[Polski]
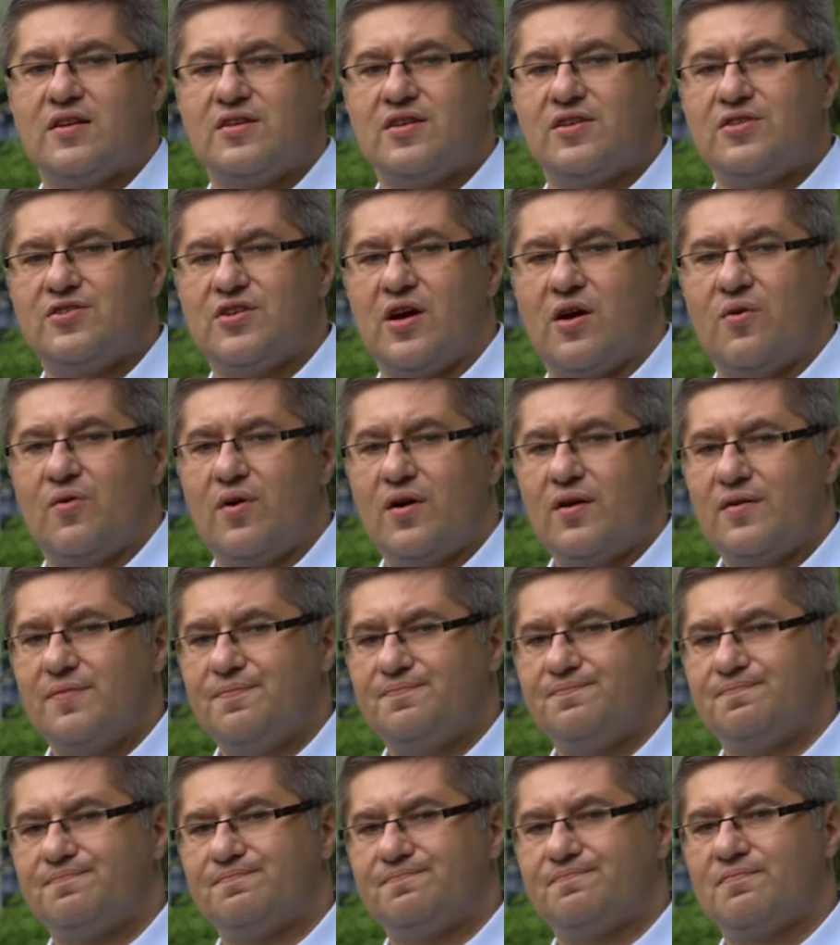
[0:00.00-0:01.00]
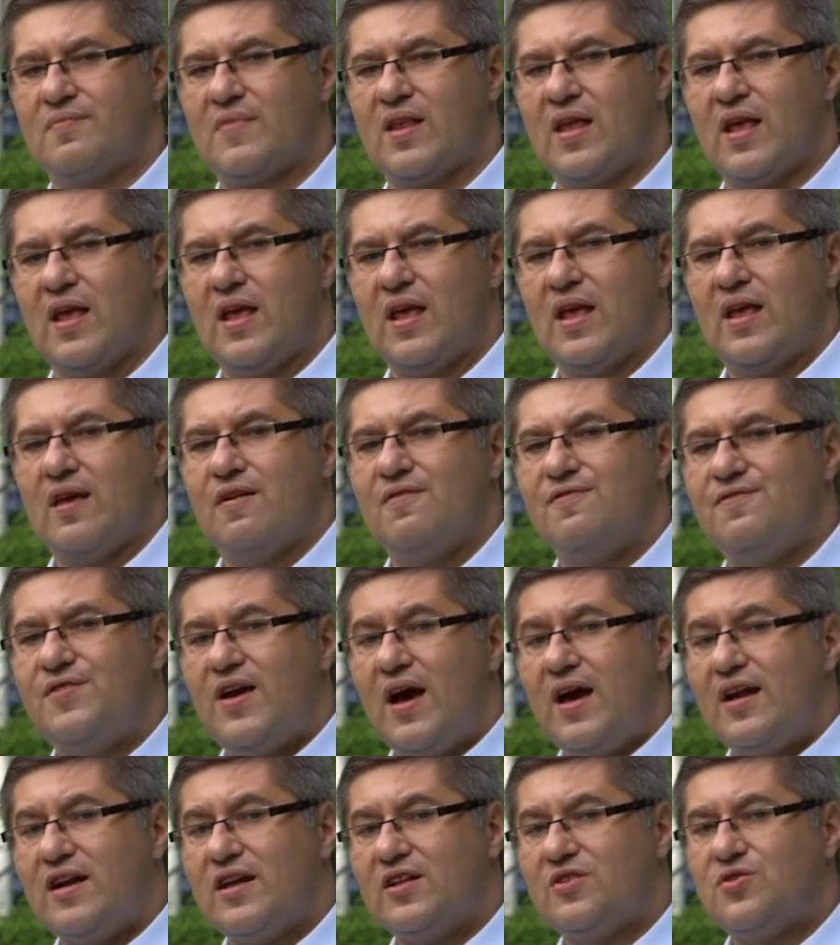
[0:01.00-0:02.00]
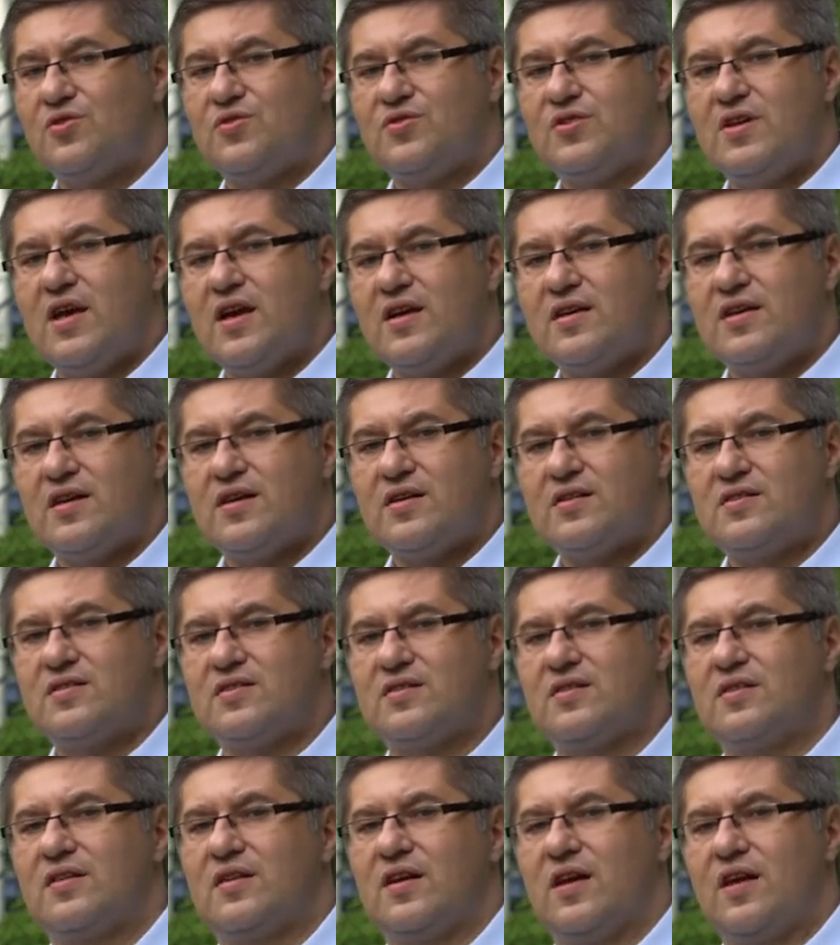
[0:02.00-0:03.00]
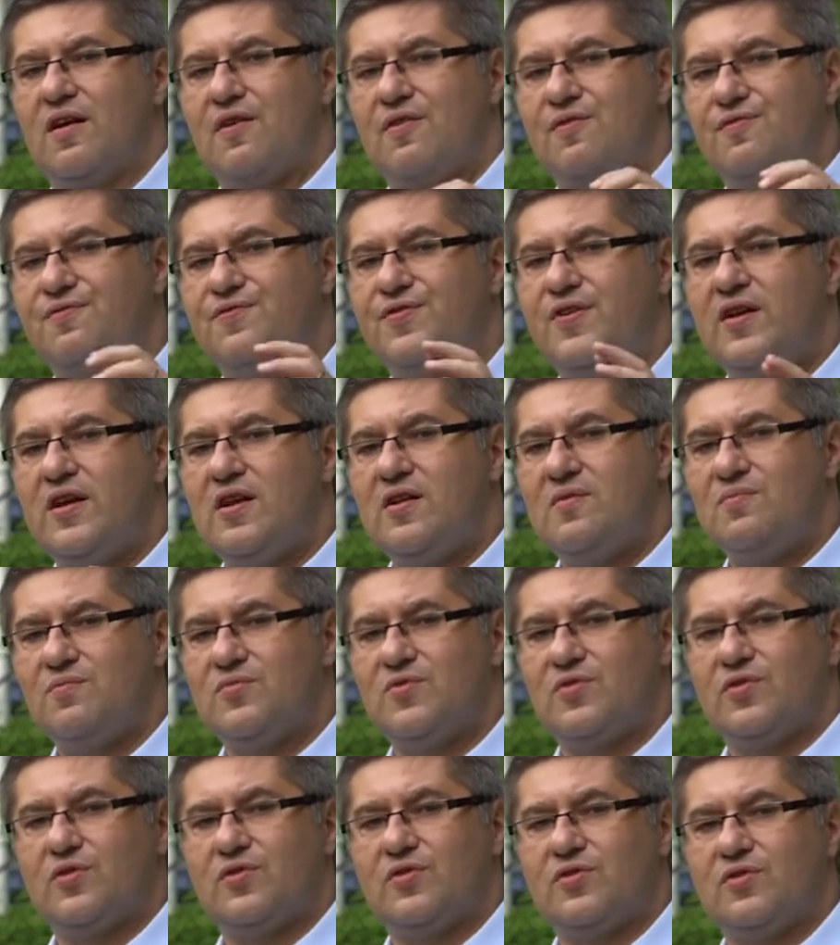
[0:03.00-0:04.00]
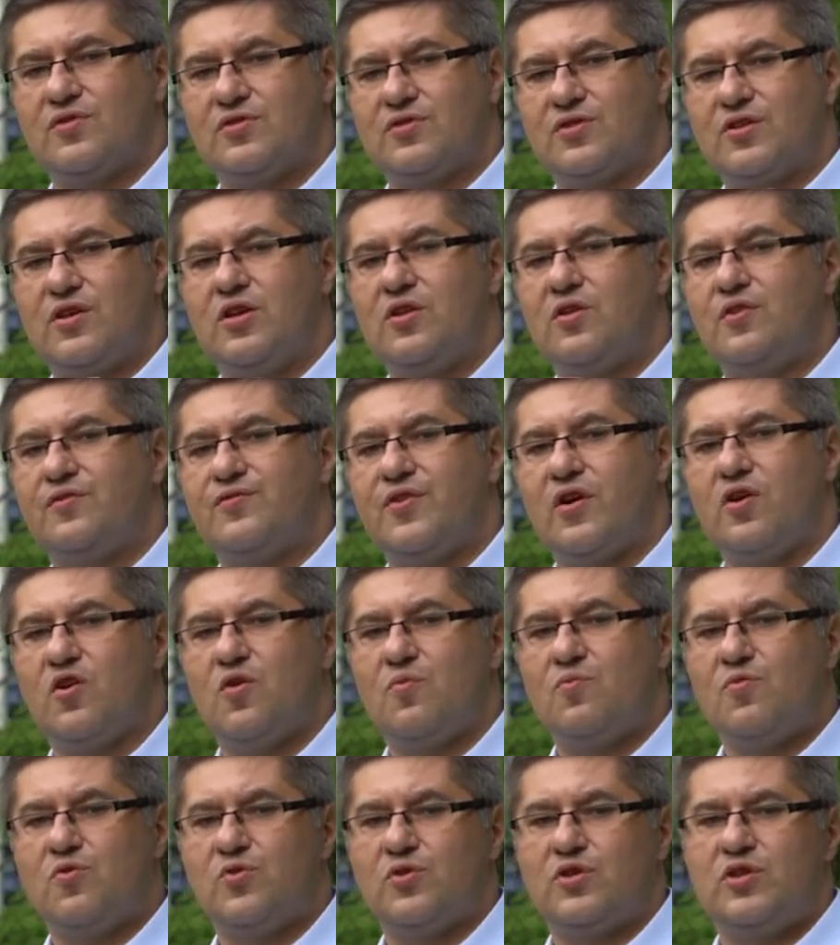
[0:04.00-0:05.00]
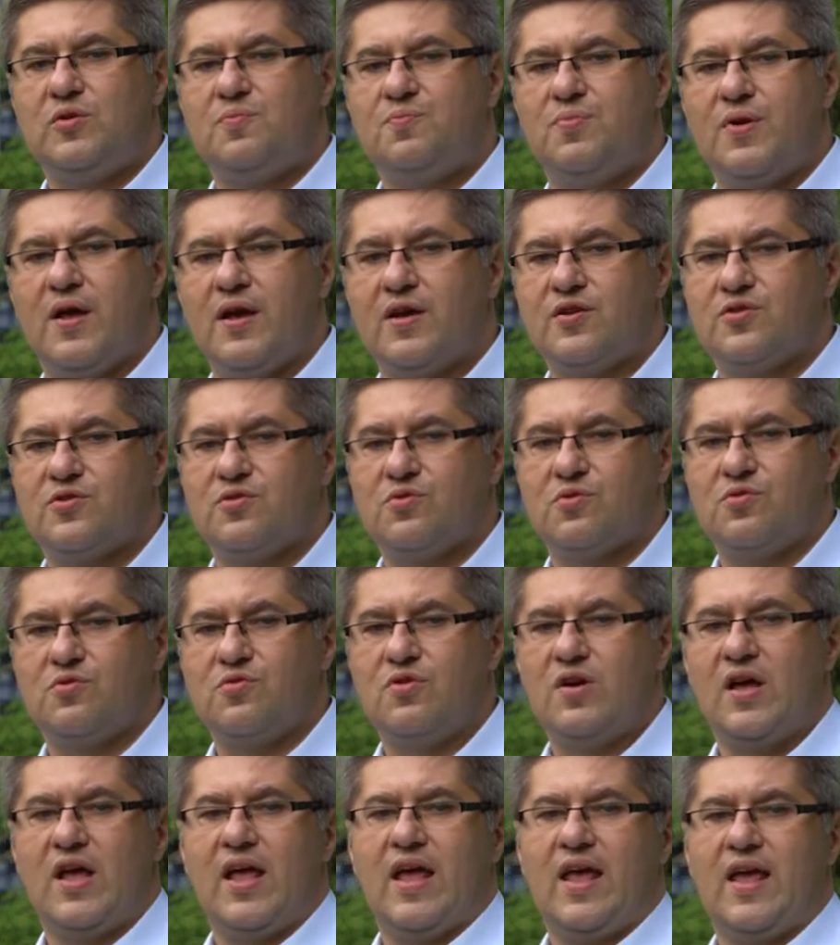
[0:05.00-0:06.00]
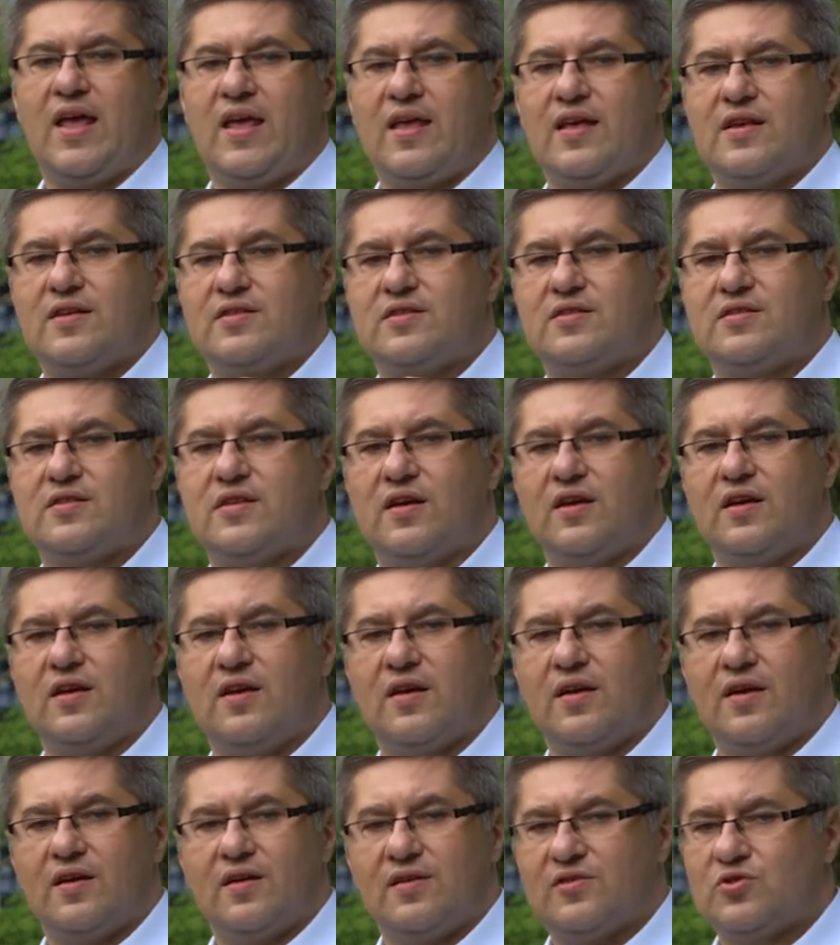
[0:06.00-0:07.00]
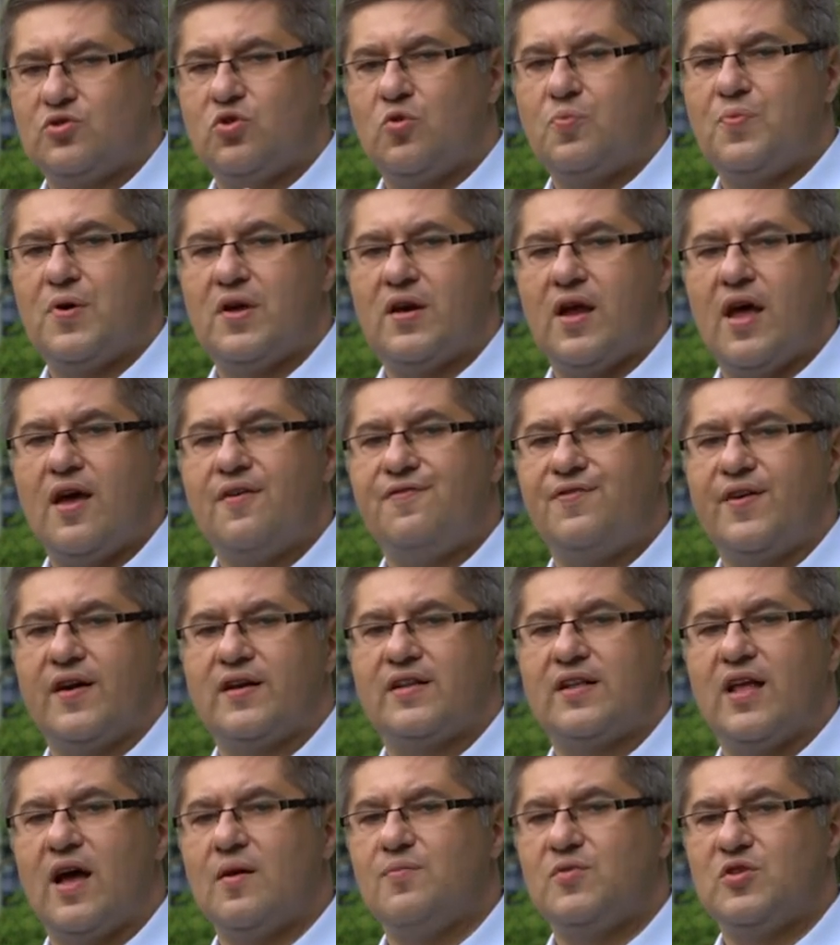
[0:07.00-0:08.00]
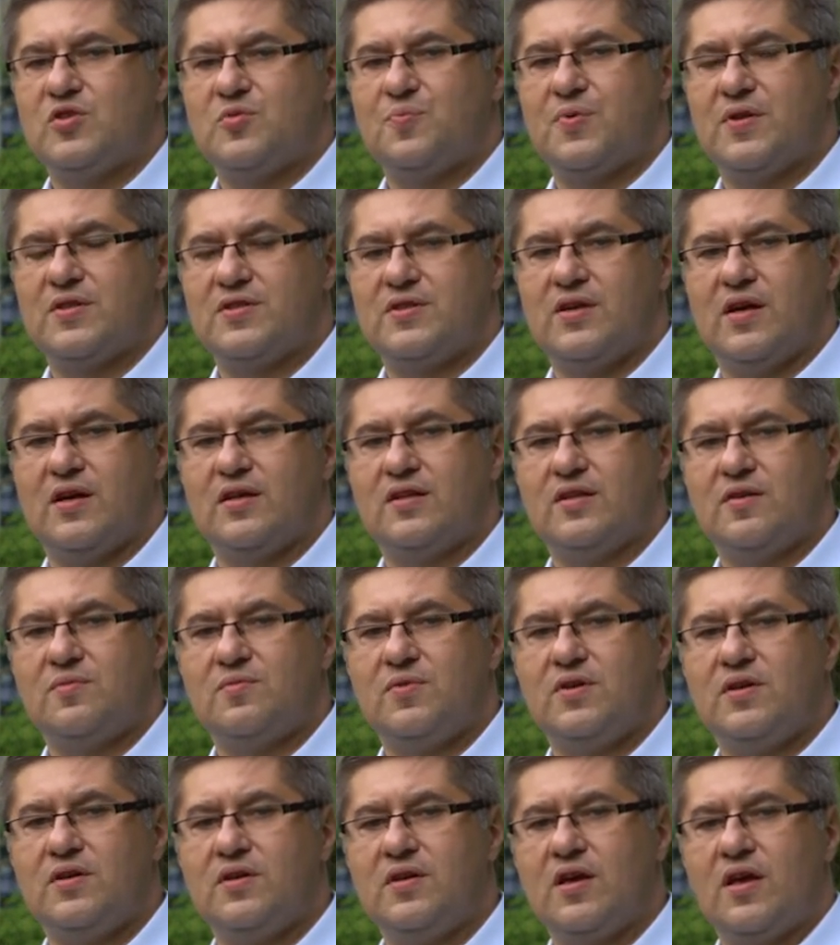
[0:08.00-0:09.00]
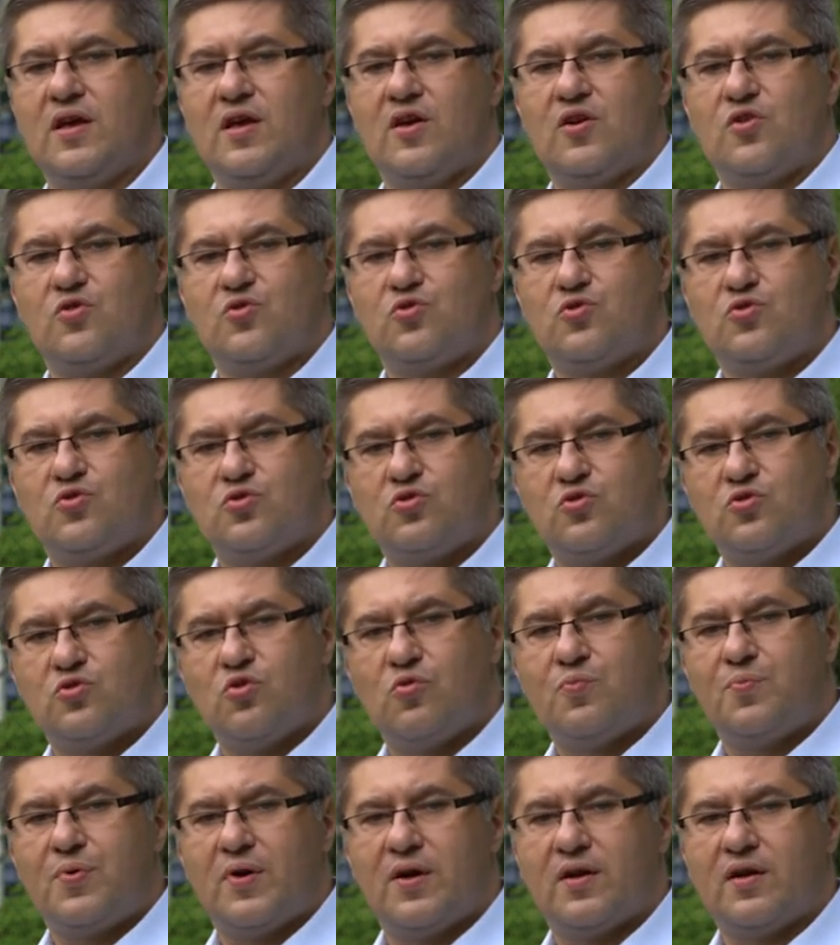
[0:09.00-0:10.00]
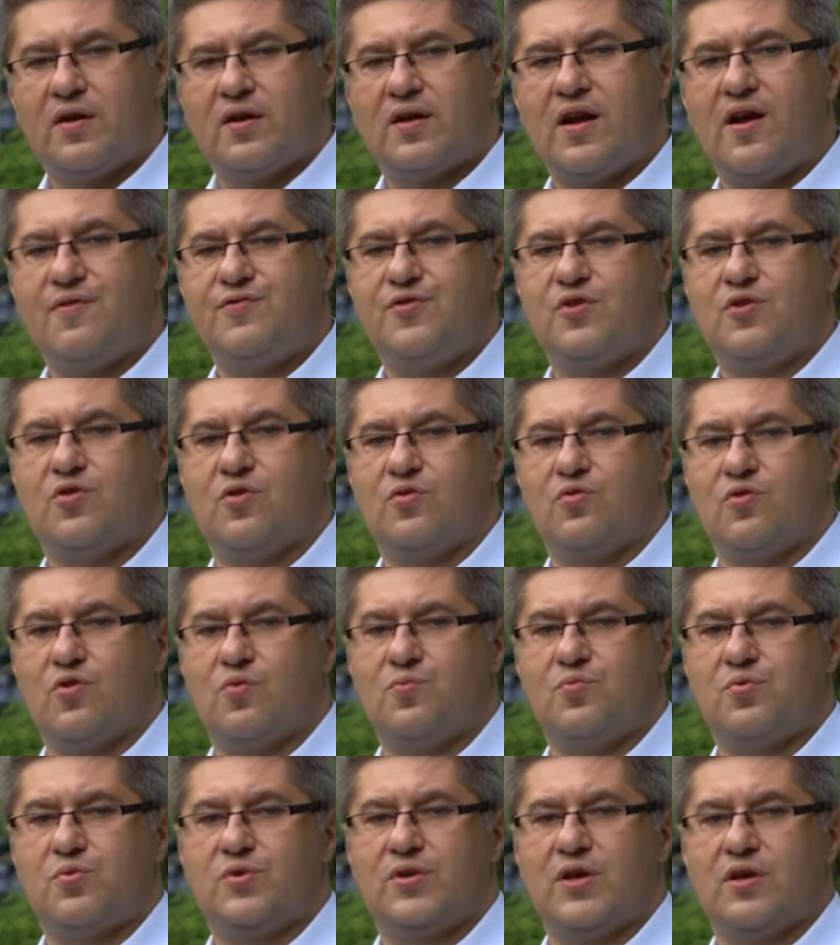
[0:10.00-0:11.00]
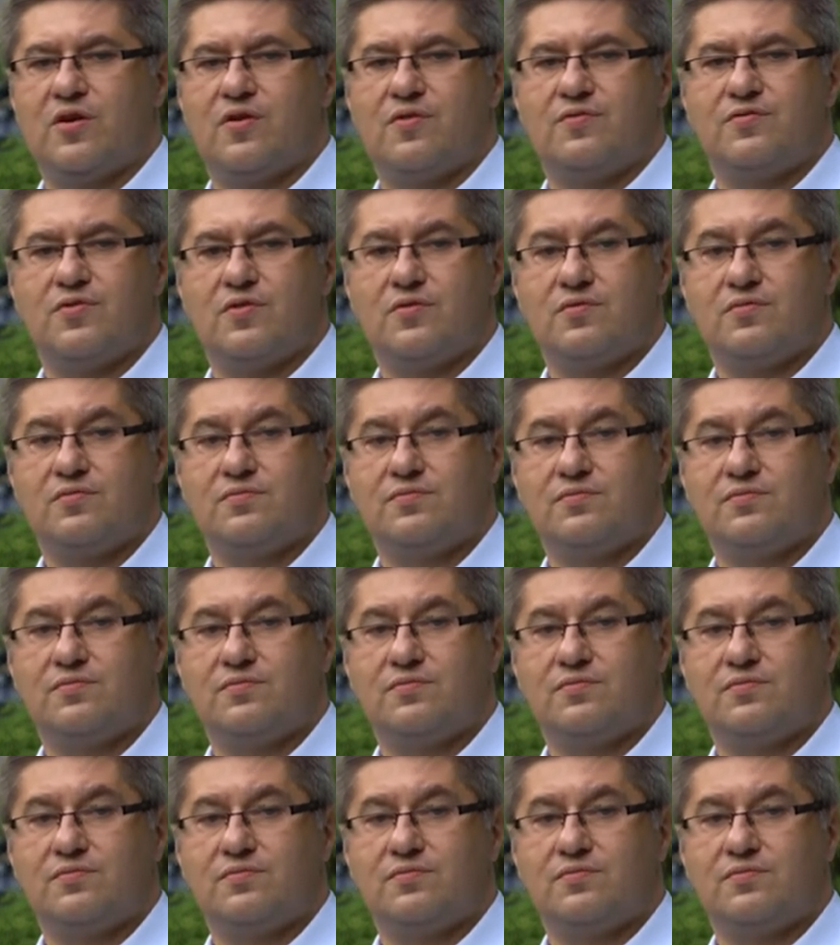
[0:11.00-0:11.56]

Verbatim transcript: nie działa? Wiara to nie jest film z kinowego multiplexu, z super efektami specjalnymi, z super grafiką komputerową.